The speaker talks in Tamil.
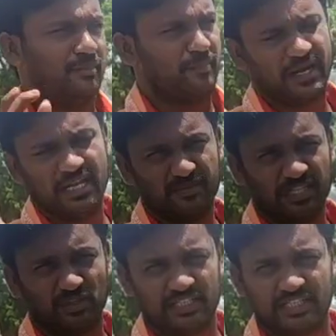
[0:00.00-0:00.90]
நம்ம பள்ளி
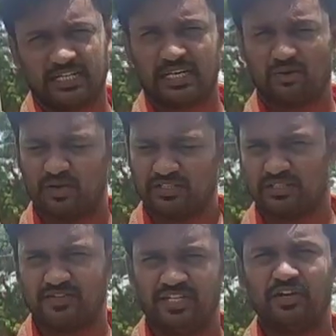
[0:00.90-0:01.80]
பேரத்தோட்டி நடக்கிற ஒரு
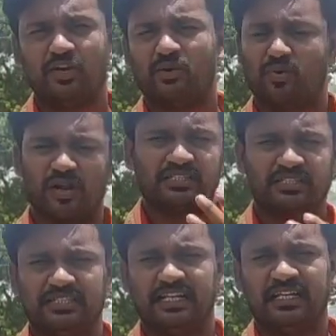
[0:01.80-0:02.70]
சில விஷயங்களோட உங்களை
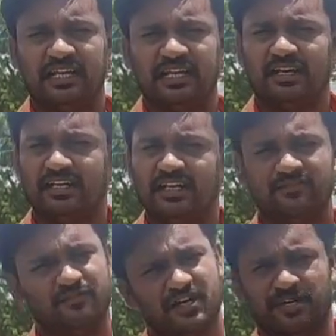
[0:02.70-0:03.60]
சந்திக்கிறேன்
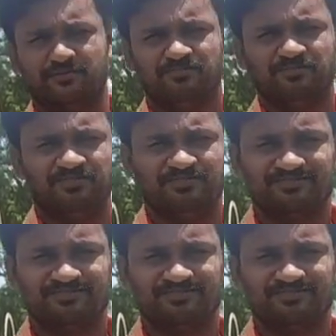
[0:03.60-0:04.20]
நன்றி வணக்கம்